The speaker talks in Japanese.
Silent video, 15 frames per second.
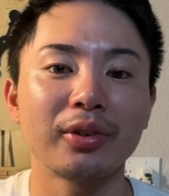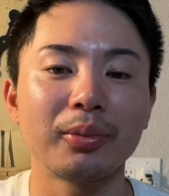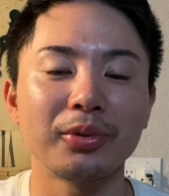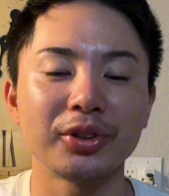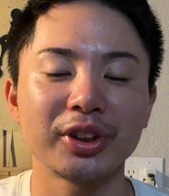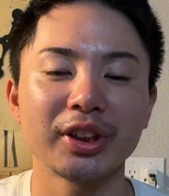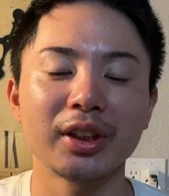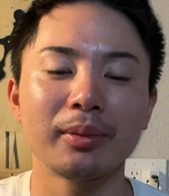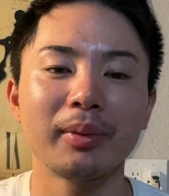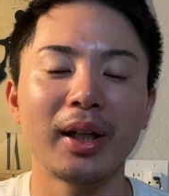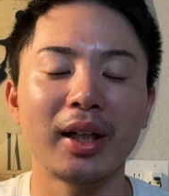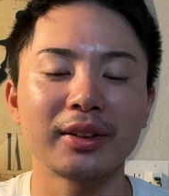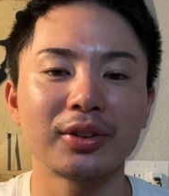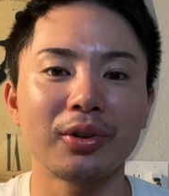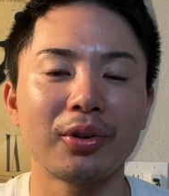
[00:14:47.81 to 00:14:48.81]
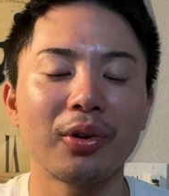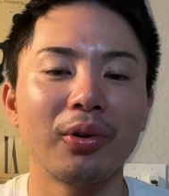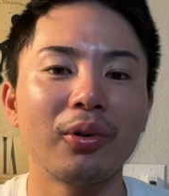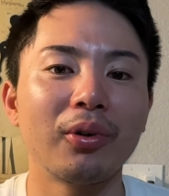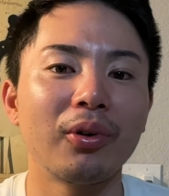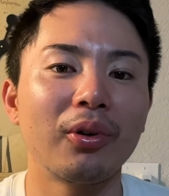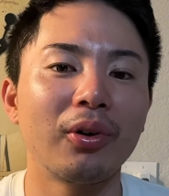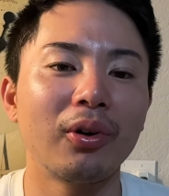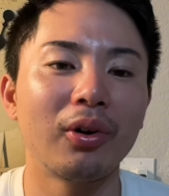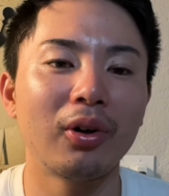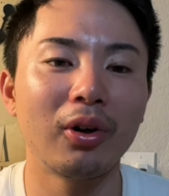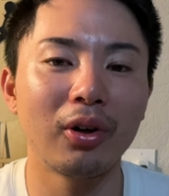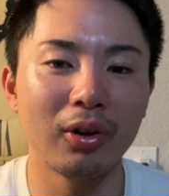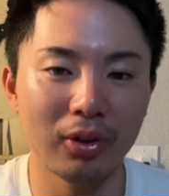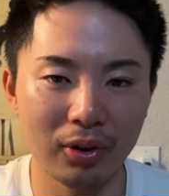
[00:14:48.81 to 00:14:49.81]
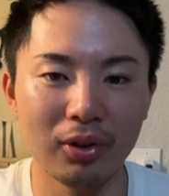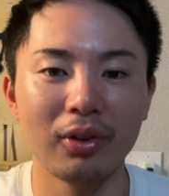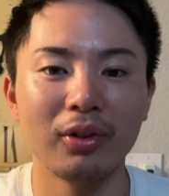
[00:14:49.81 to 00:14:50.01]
と思うし、まあ、その競合、